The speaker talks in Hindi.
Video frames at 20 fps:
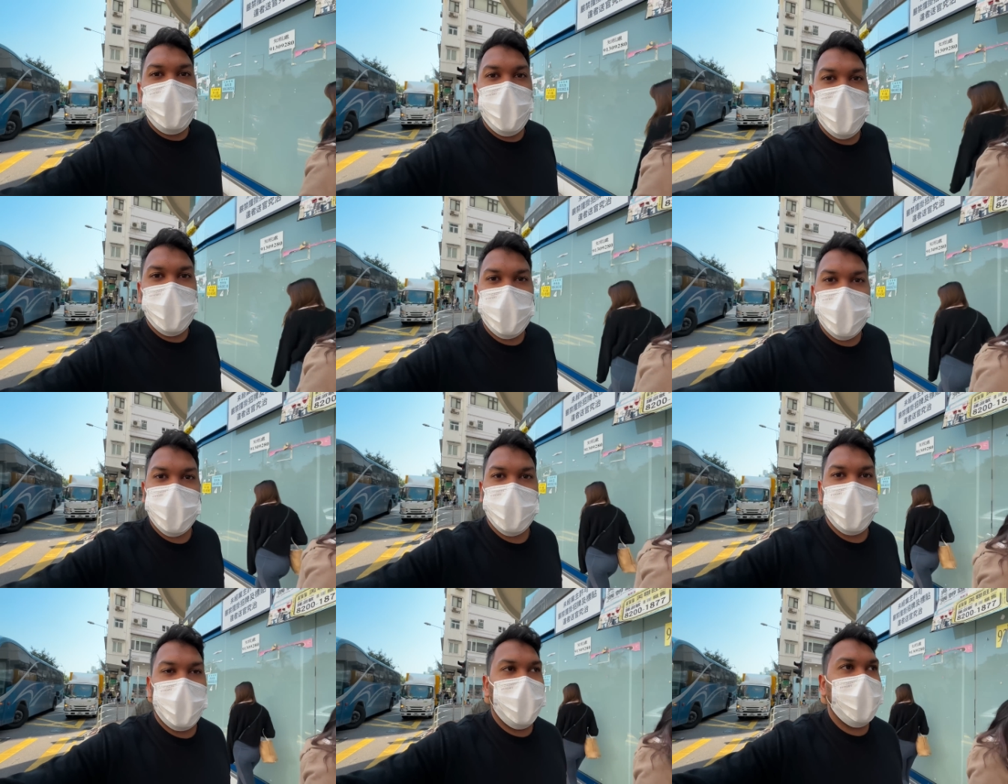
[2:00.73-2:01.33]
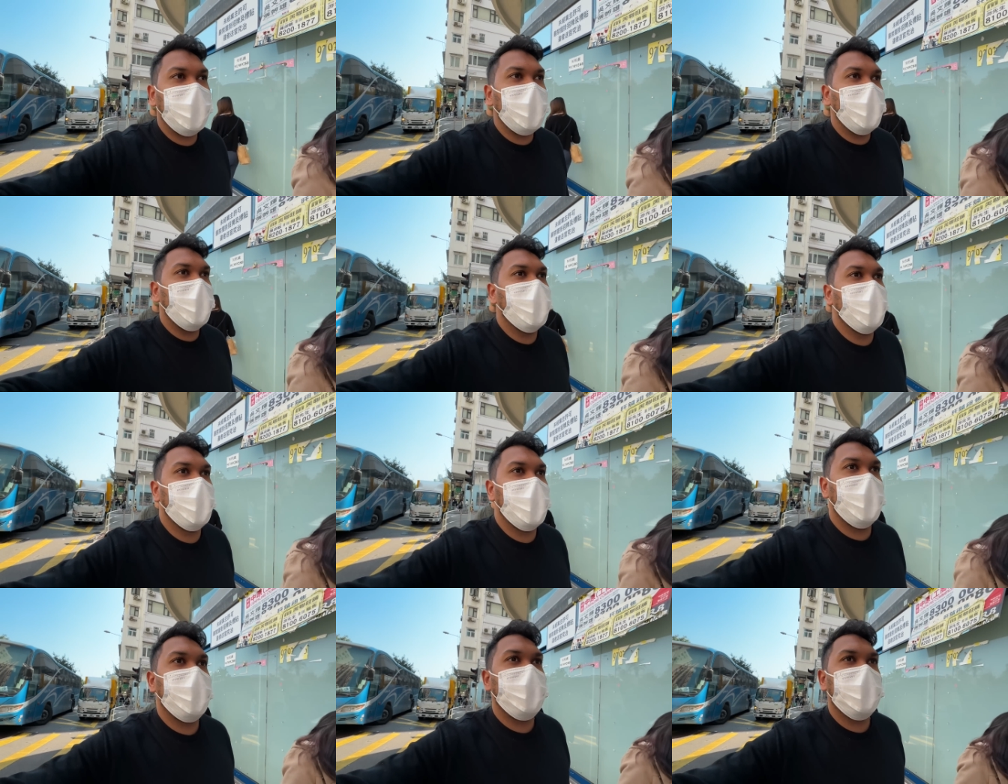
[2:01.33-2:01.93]
पीक तक जाने के लिए
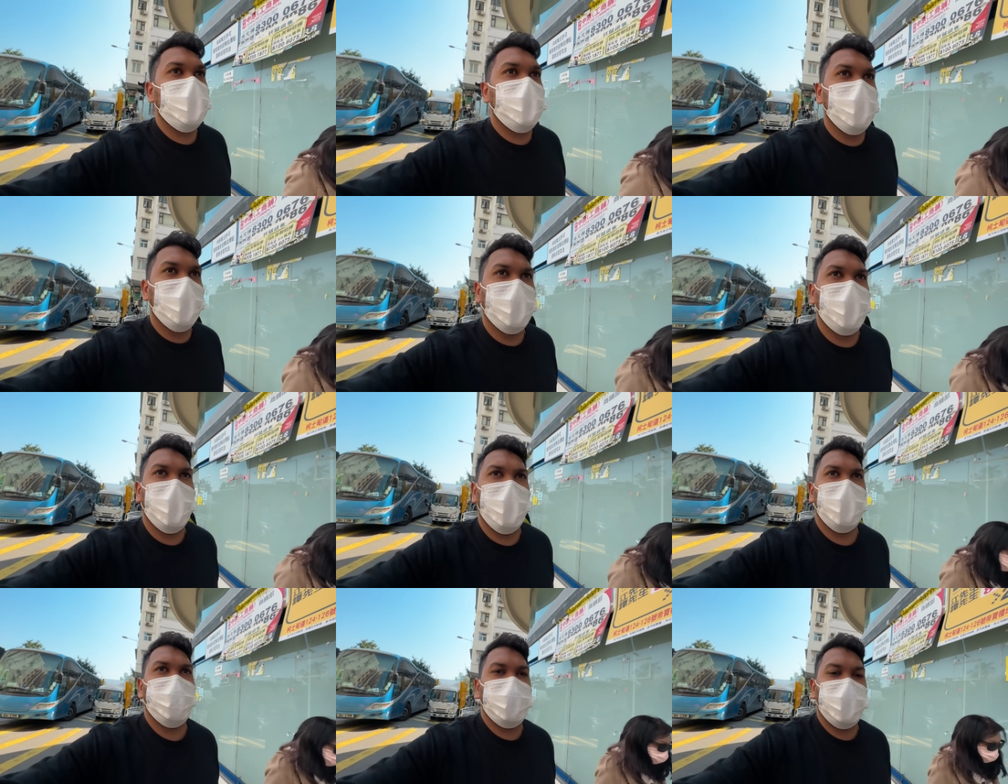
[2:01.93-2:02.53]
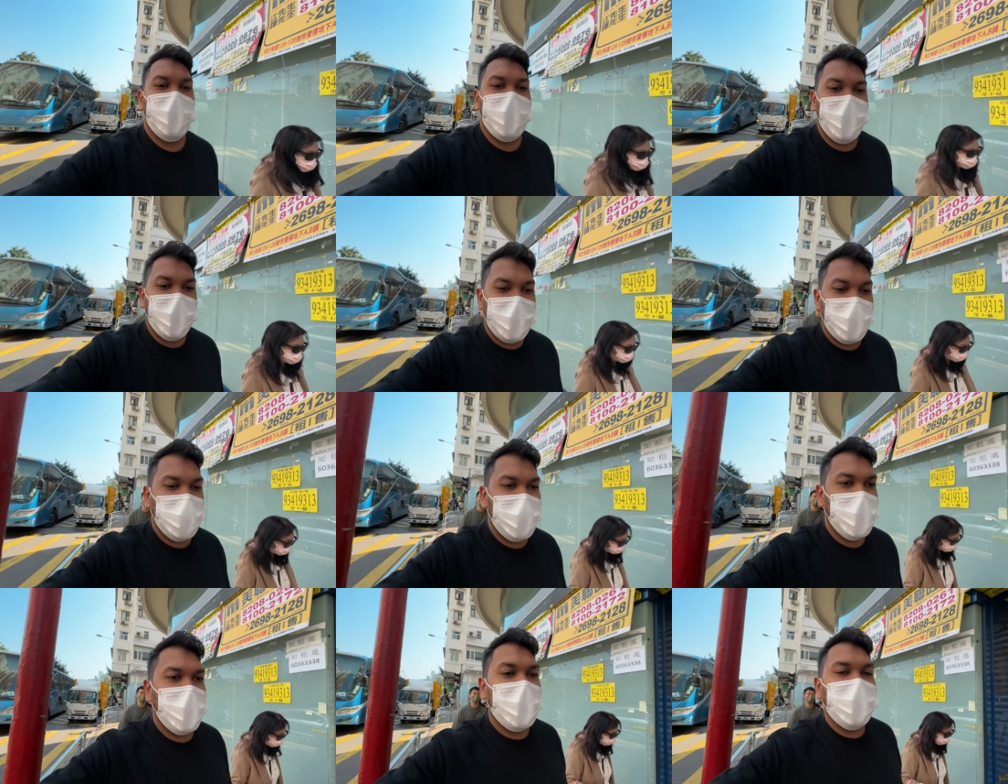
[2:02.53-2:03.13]
हमारे पास दो तीन ऑप्शन
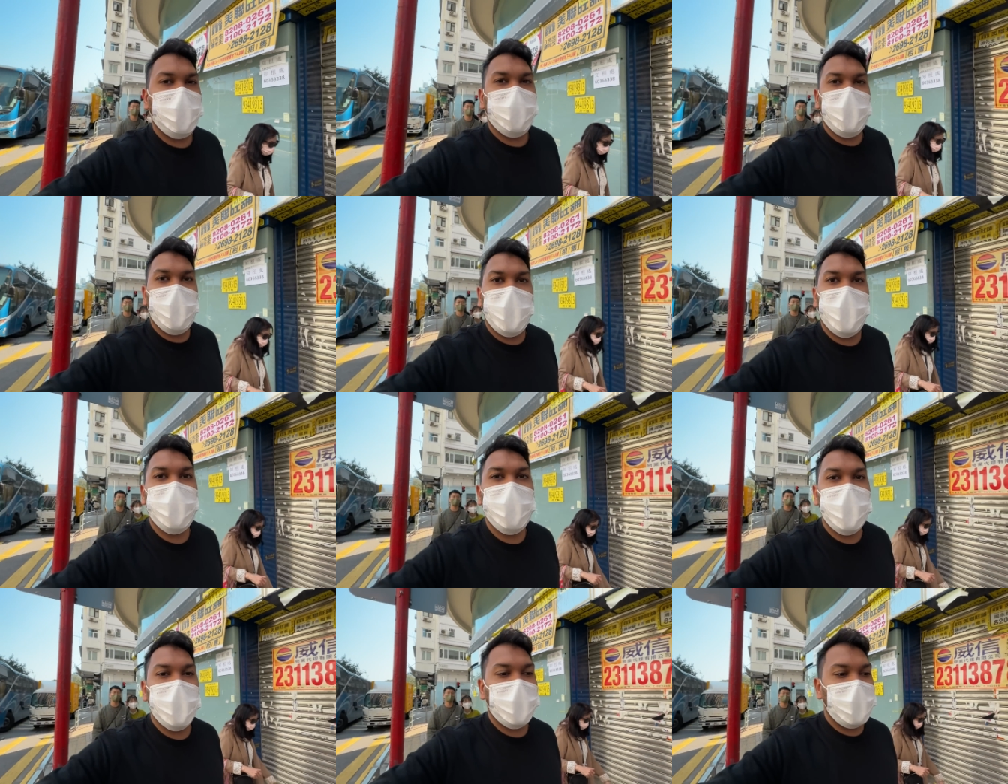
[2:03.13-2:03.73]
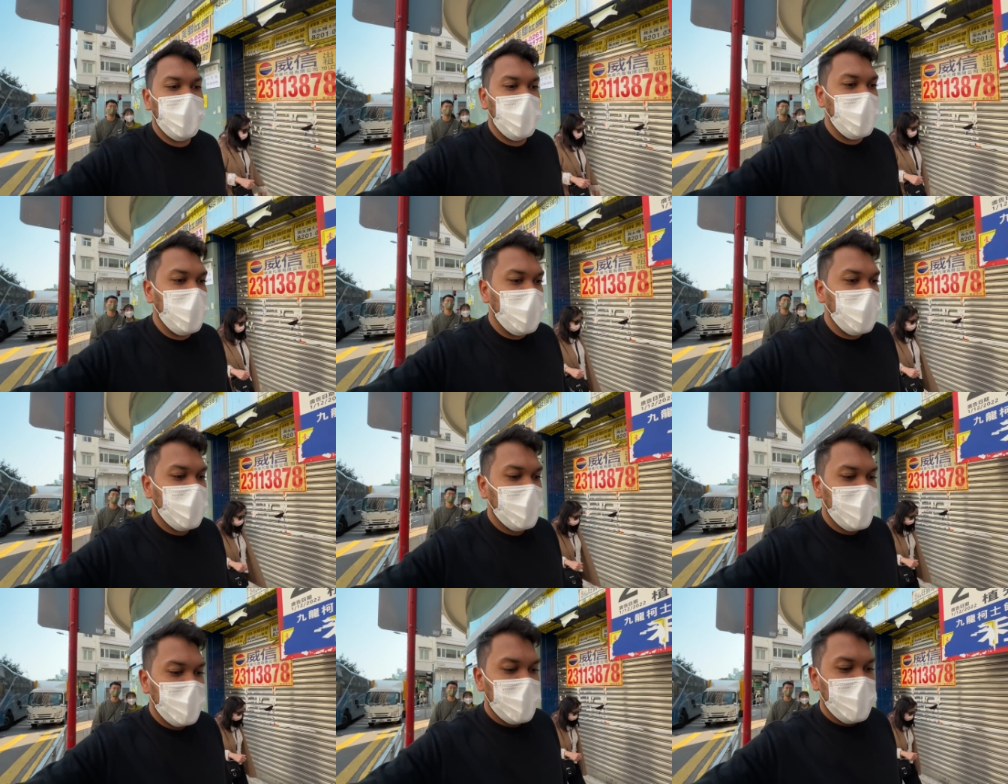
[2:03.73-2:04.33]
है या तो हम इनकी
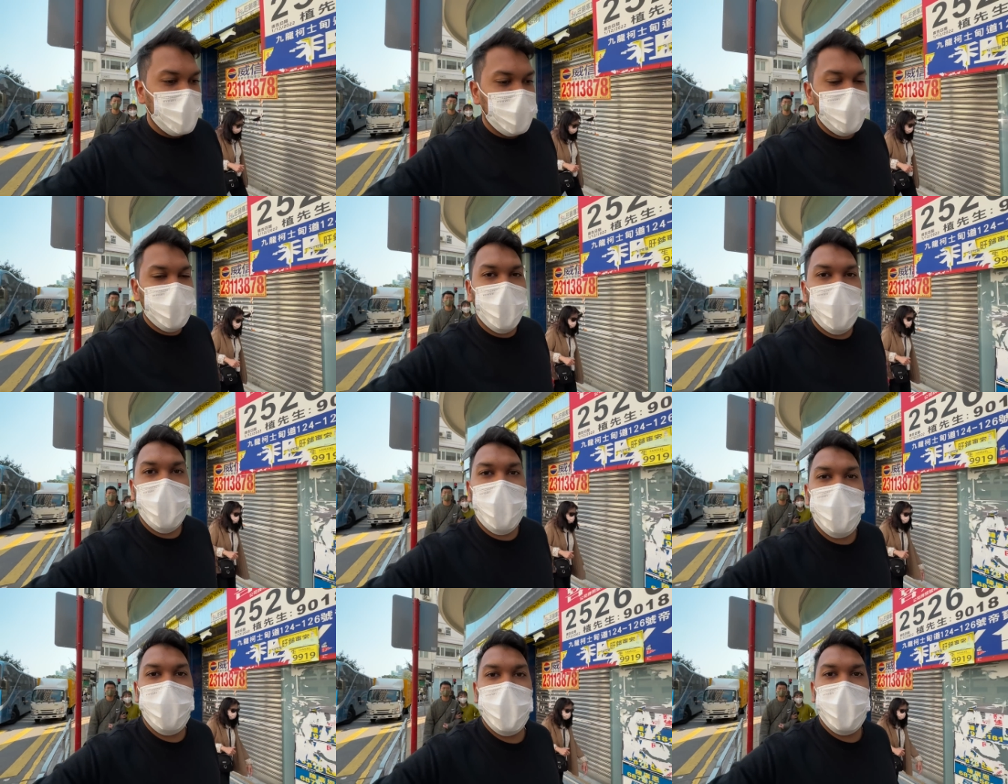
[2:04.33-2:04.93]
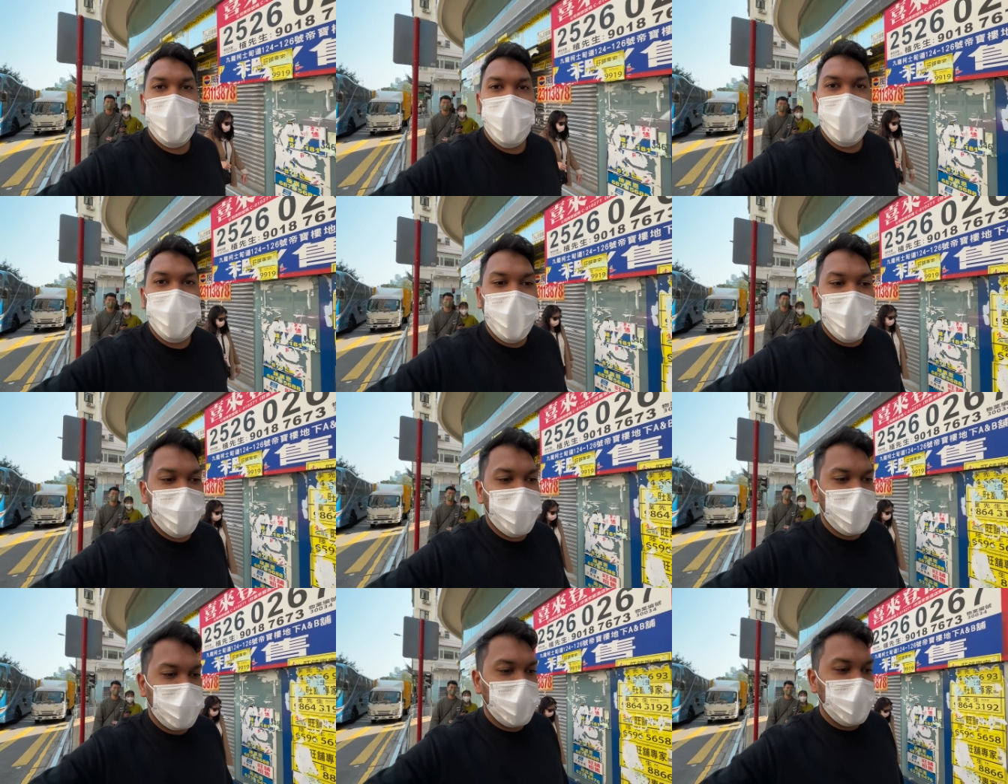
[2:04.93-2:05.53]
जो हॉप एंड हॉप ऑफ
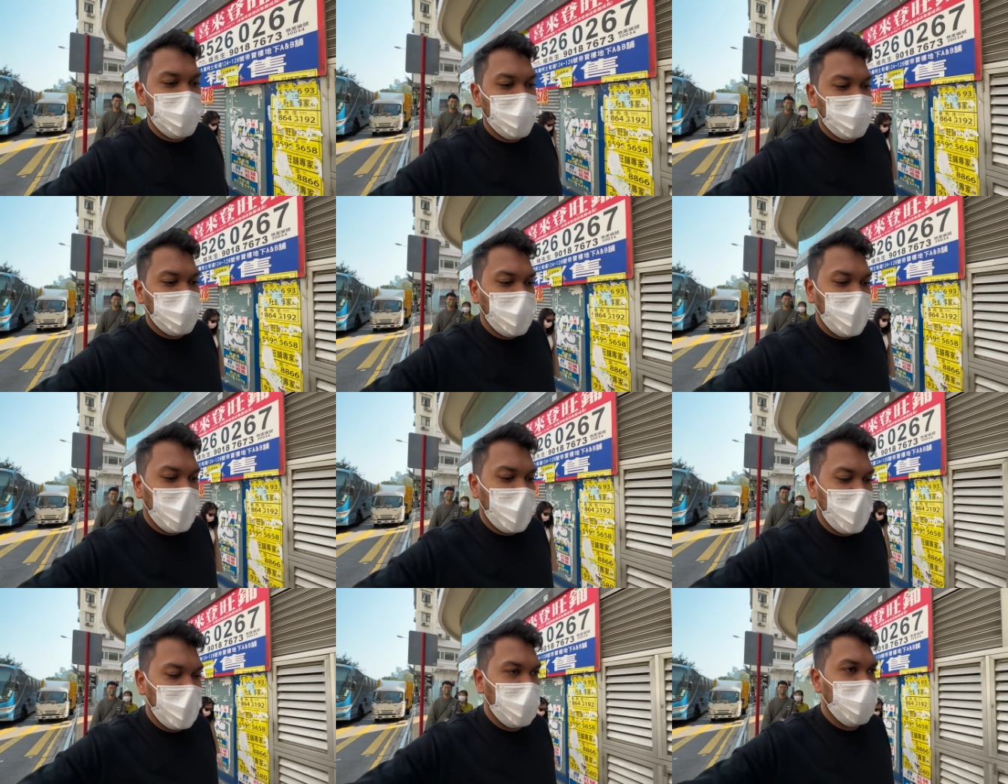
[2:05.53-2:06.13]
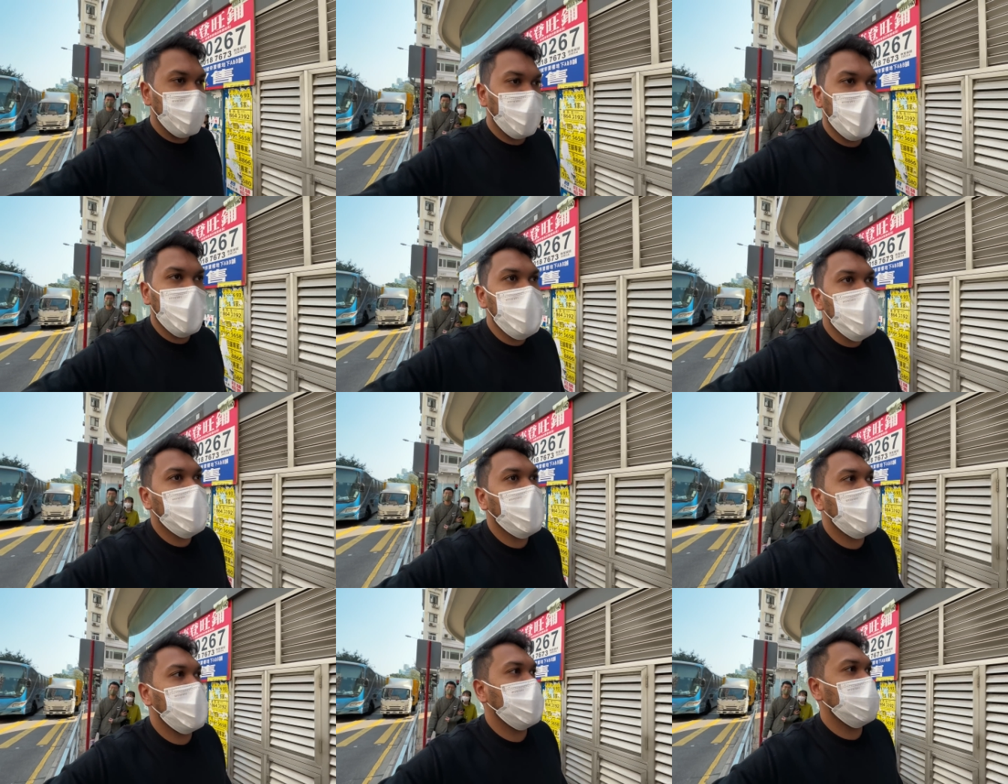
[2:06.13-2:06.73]
बसेज होती हैं वो बुक करा